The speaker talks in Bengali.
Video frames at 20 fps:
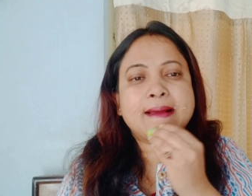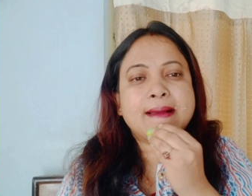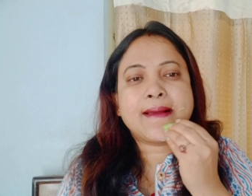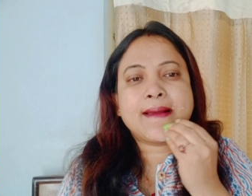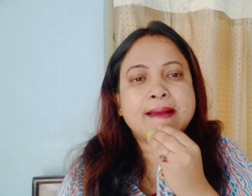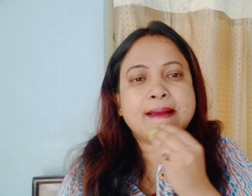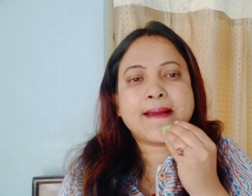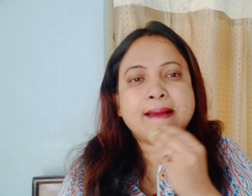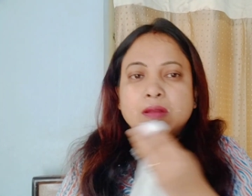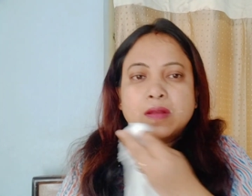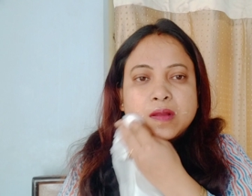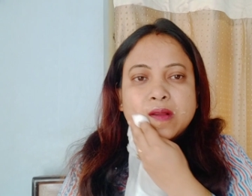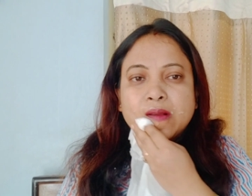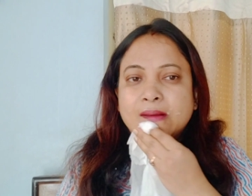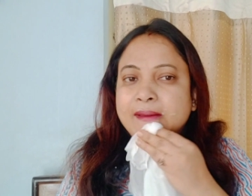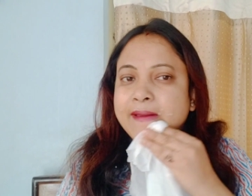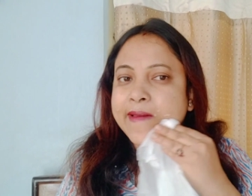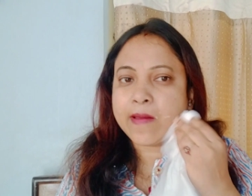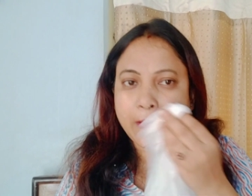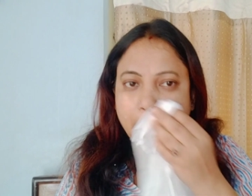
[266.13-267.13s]
আর দিয়ে
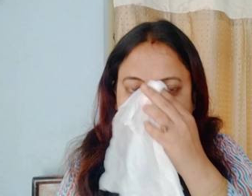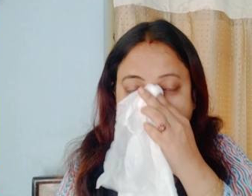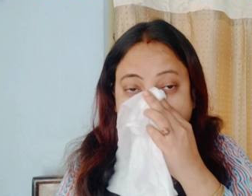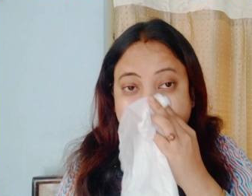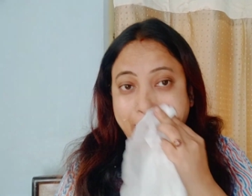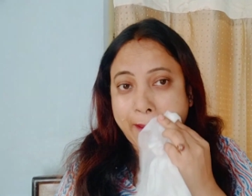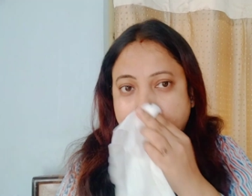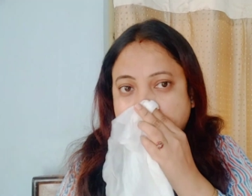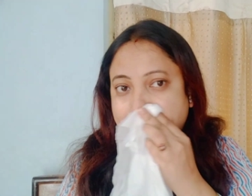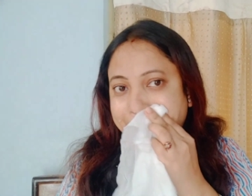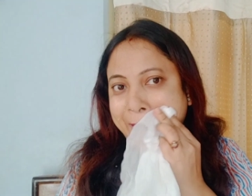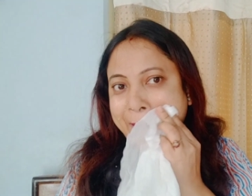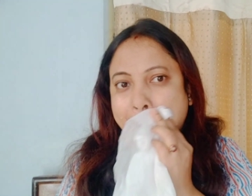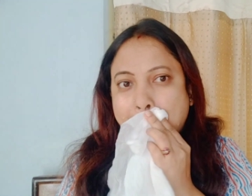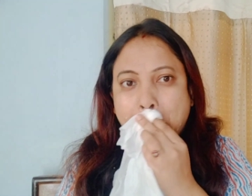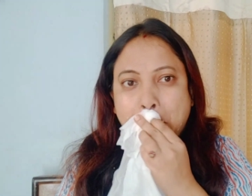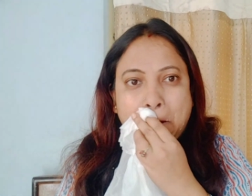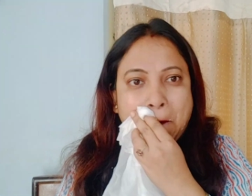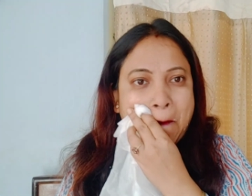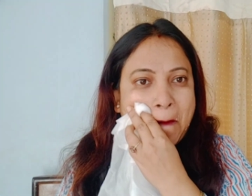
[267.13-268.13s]
দেবো হচ্ছে কোলগেট
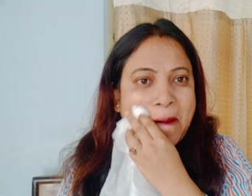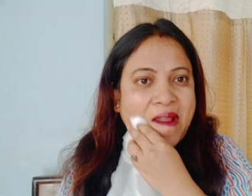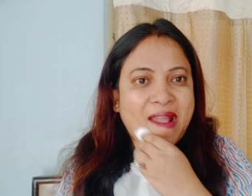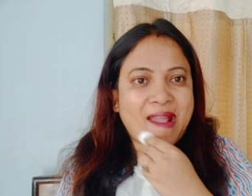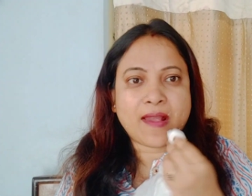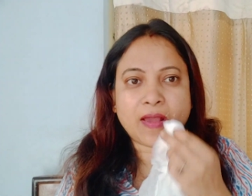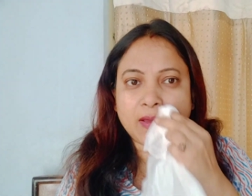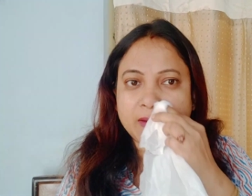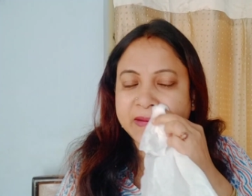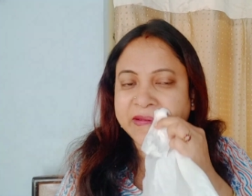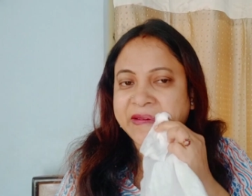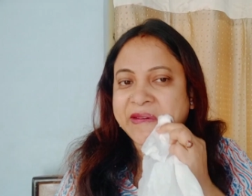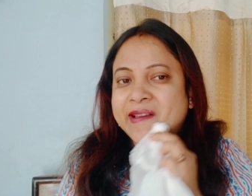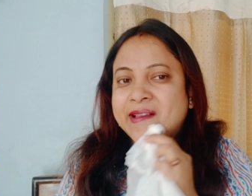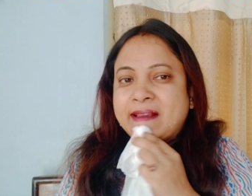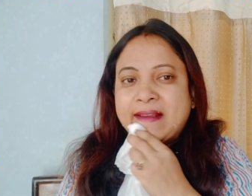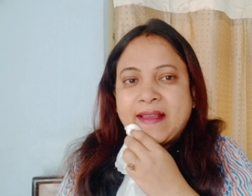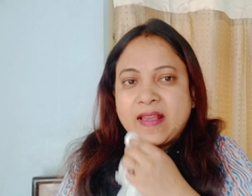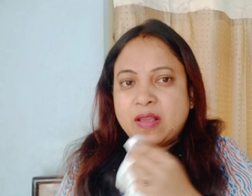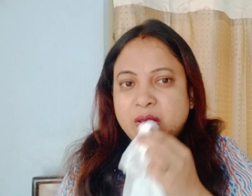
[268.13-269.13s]
টুথপেস্ট বন্ধুরা
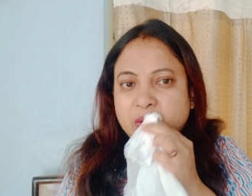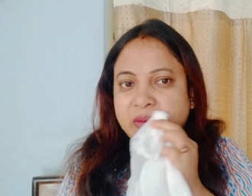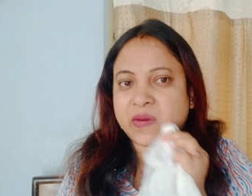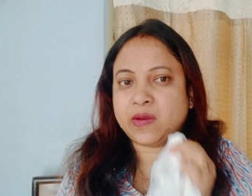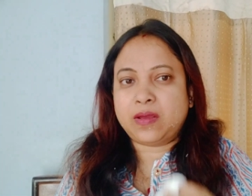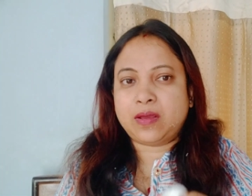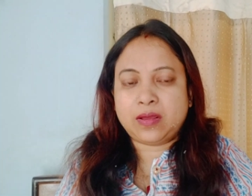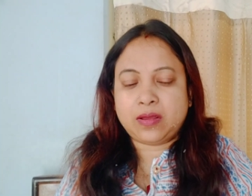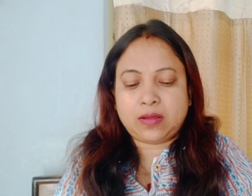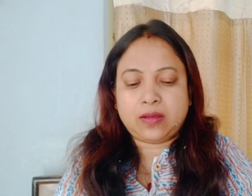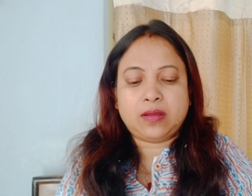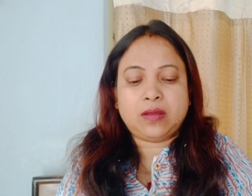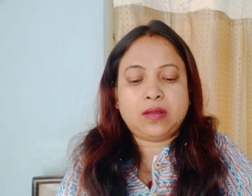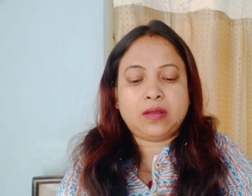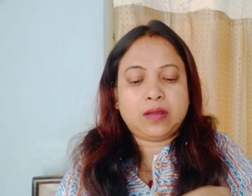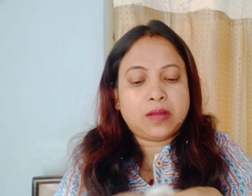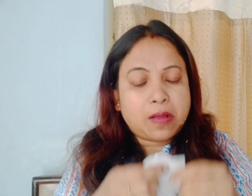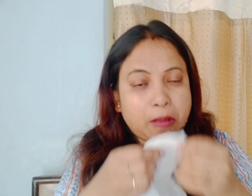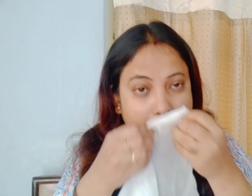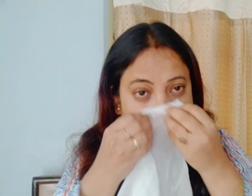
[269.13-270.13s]
এখানে কোলগেট টুথপেস্ট
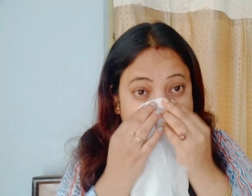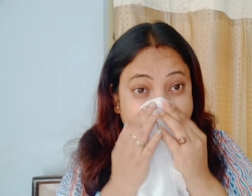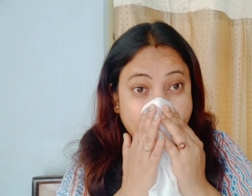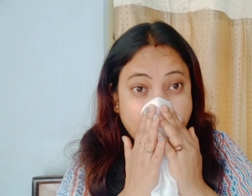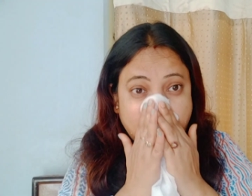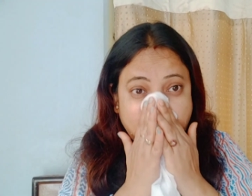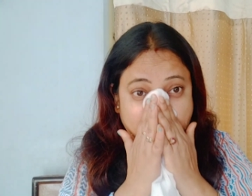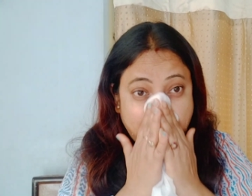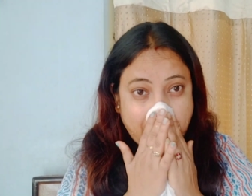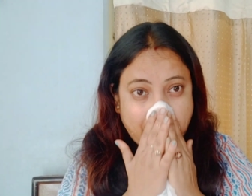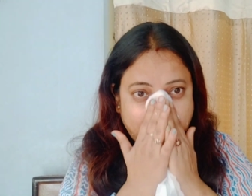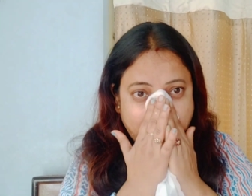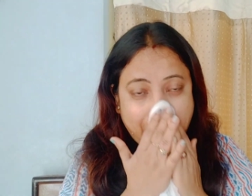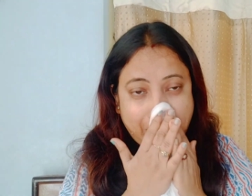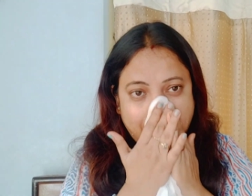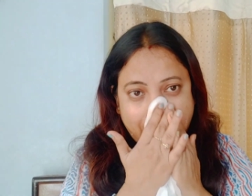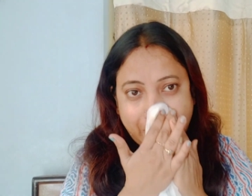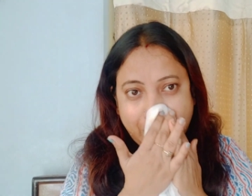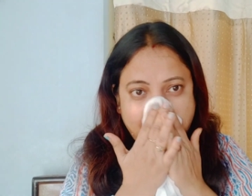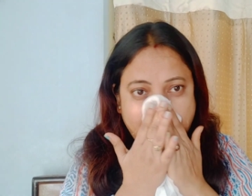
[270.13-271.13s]
নিতে হবে
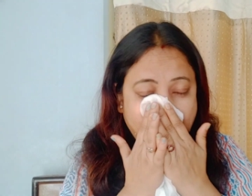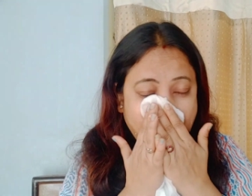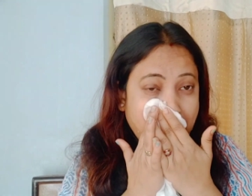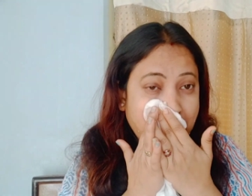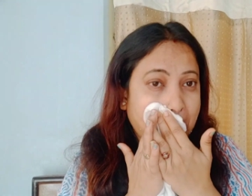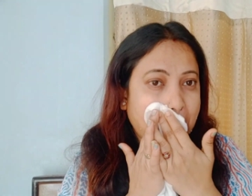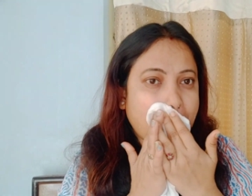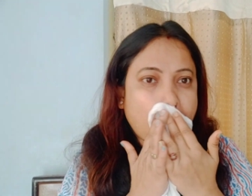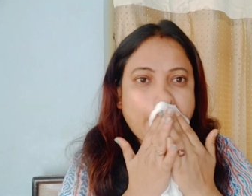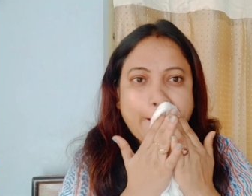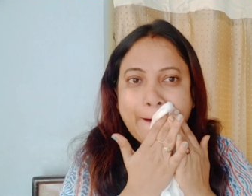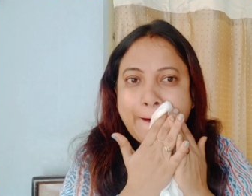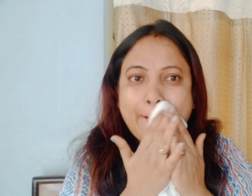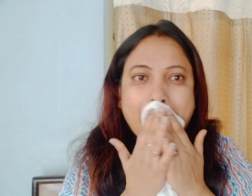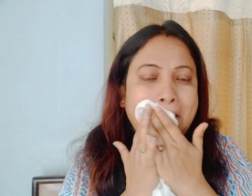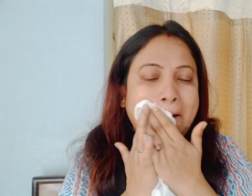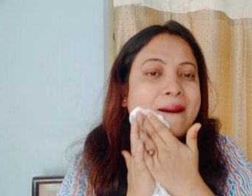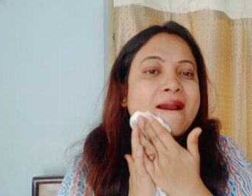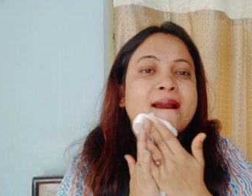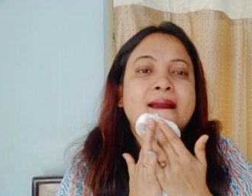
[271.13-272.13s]
আর যদি
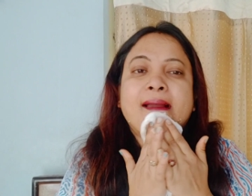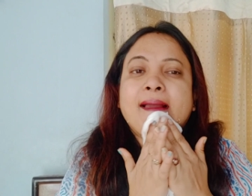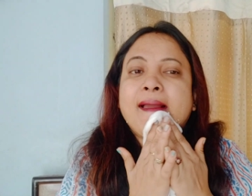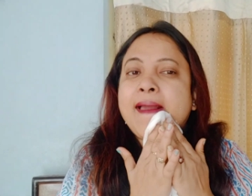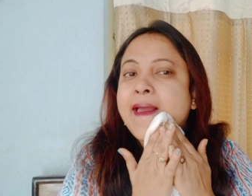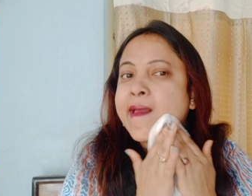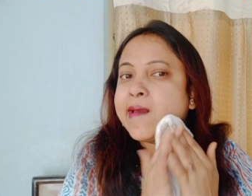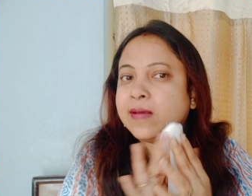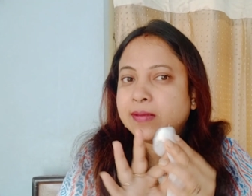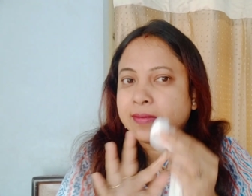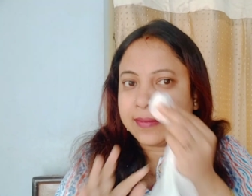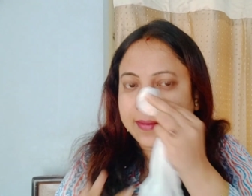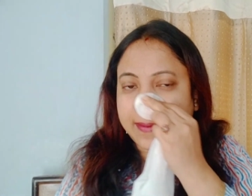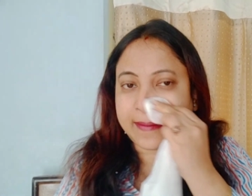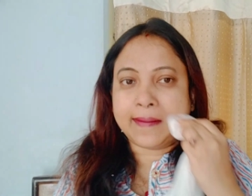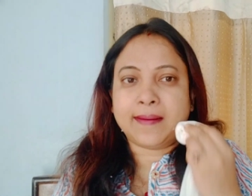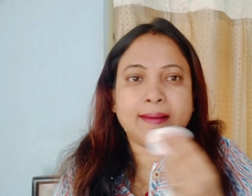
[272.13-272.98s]
অন্য কোম্পানিরও